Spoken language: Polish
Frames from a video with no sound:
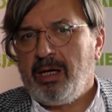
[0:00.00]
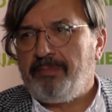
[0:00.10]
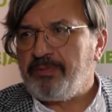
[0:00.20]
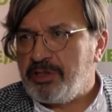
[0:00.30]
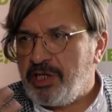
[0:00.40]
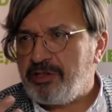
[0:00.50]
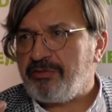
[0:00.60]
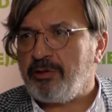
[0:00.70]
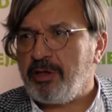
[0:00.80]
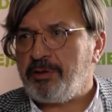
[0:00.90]
Gdzieś w
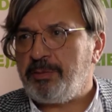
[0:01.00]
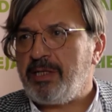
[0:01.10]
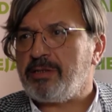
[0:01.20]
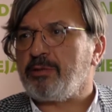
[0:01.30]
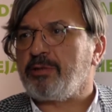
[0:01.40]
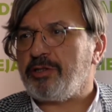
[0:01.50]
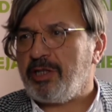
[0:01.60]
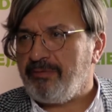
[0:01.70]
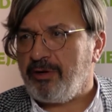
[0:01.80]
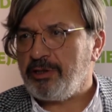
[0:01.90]
którymś miejscu ktoś
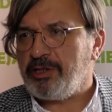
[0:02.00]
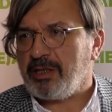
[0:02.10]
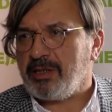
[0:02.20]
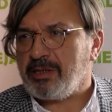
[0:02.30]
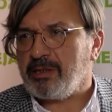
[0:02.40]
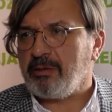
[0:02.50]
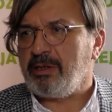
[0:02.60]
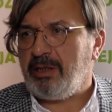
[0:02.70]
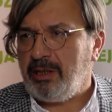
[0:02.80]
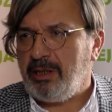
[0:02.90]
tam wchodzi mhm. na ten stok
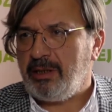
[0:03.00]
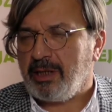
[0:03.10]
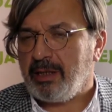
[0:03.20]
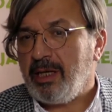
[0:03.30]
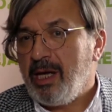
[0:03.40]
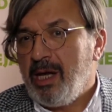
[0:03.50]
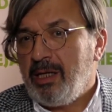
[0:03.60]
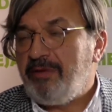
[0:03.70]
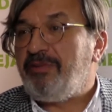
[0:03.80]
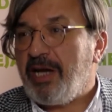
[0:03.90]
i, i ten
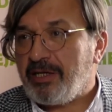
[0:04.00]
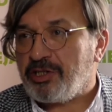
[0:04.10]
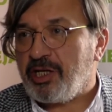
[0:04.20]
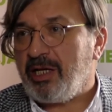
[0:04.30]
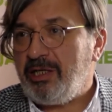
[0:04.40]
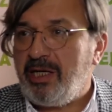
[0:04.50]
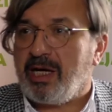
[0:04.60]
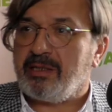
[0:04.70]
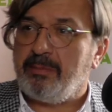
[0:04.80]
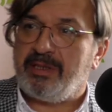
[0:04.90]
i wjeżdża i
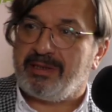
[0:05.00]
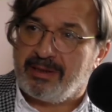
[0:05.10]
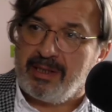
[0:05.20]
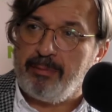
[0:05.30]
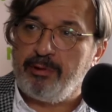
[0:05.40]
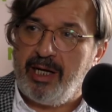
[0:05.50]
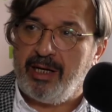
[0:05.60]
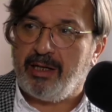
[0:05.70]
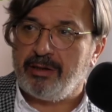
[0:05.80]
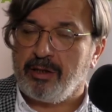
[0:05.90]
jak gdyby
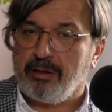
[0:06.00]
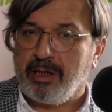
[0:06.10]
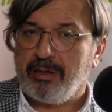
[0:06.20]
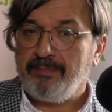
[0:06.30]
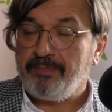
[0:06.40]
tamuje drogę.